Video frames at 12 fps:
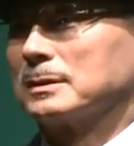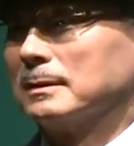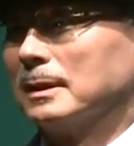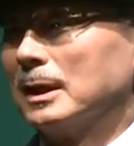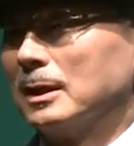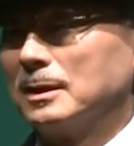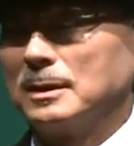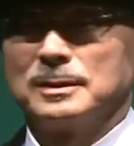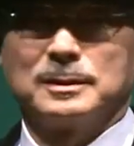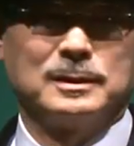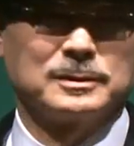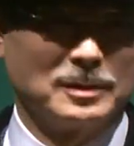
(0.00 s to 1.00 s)
dengan saya
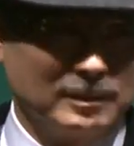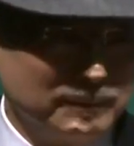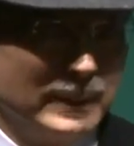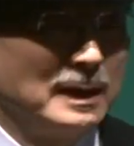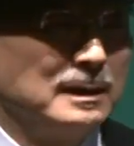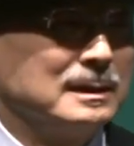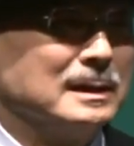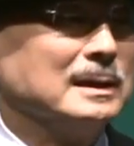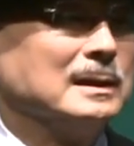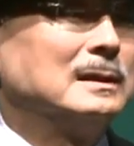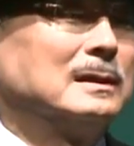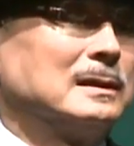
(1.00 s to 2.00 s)
bersama-sama
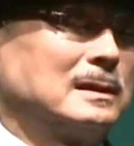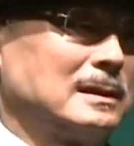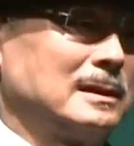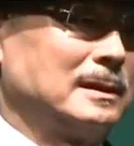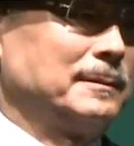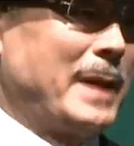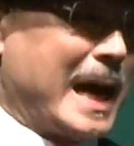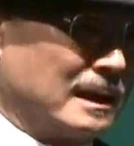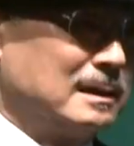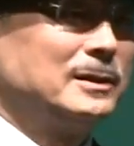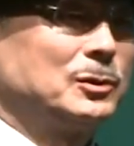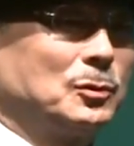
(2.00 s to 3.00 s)
menyatukan
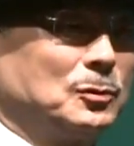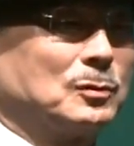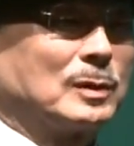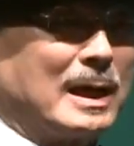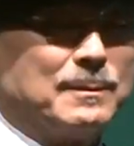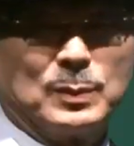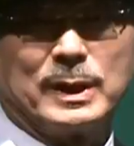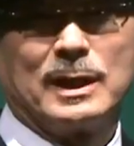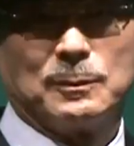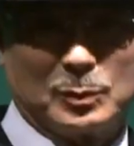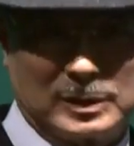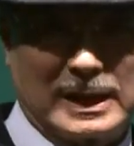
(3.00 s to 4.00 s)
pikiran mengenai
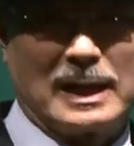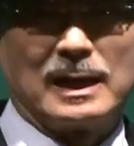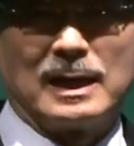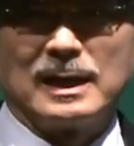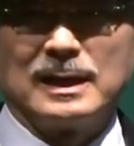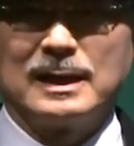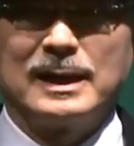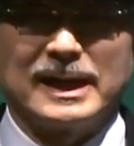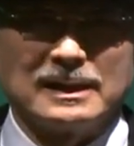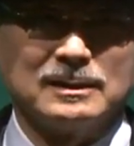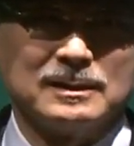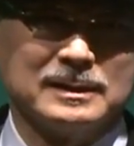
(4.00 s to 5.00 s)
edukasi
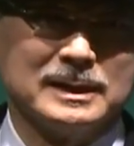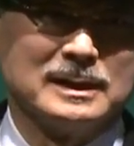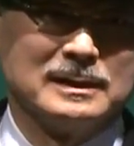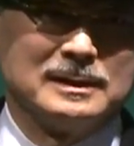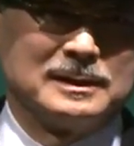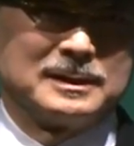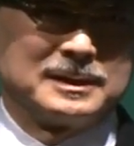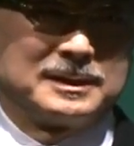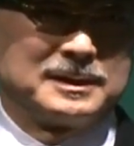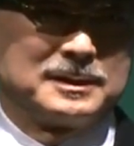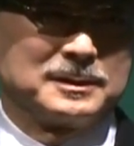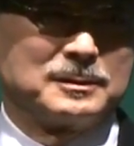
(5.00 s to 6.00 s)
dan
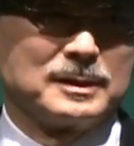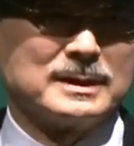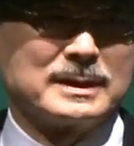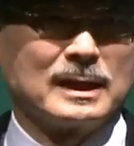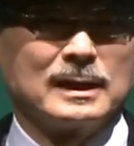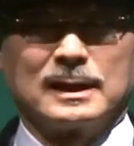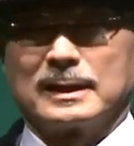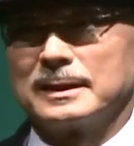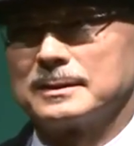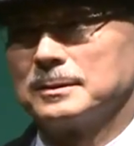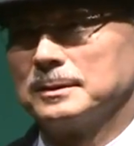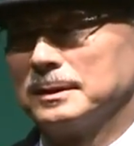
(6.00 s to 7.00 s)
uh, sedang
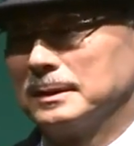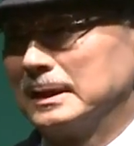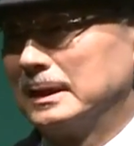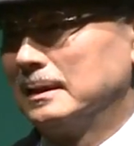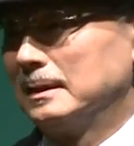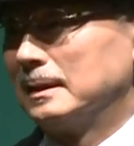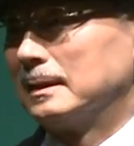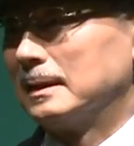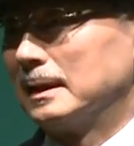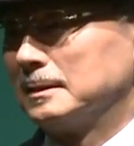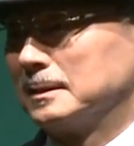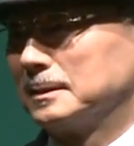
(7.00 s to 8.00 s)
bekerja
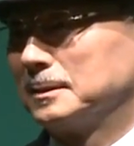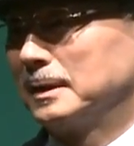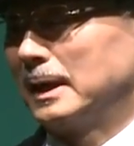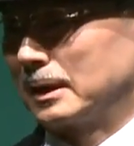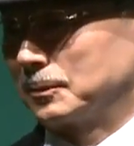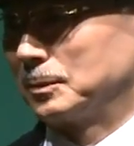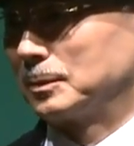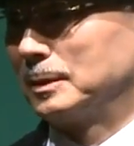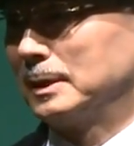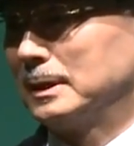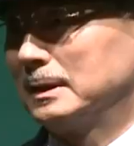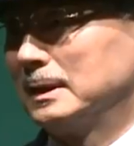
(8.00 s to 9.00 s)
uh, membangun
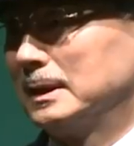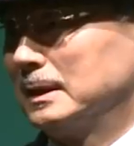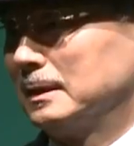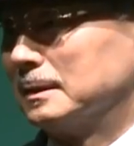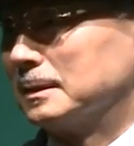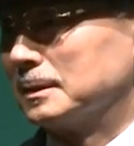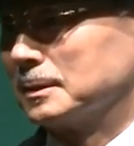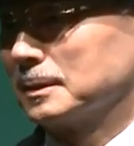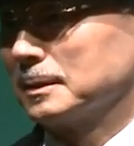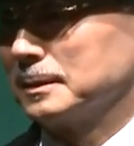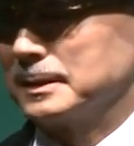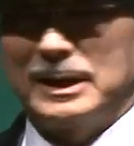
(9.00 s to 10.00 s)
sekolah uh,
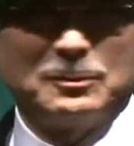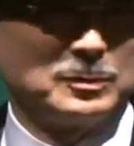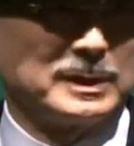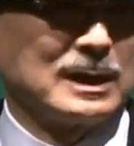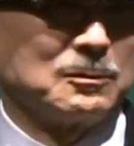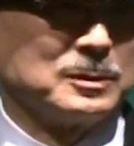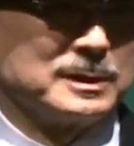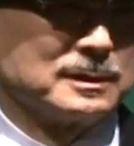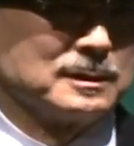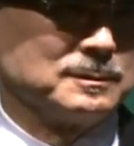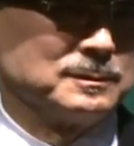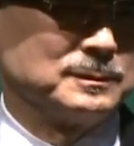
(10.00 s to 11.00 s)
khusus untuk
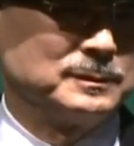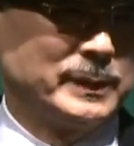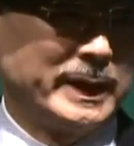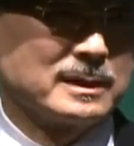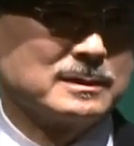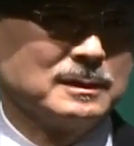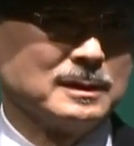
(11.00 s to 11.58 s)
tujuan yang mulia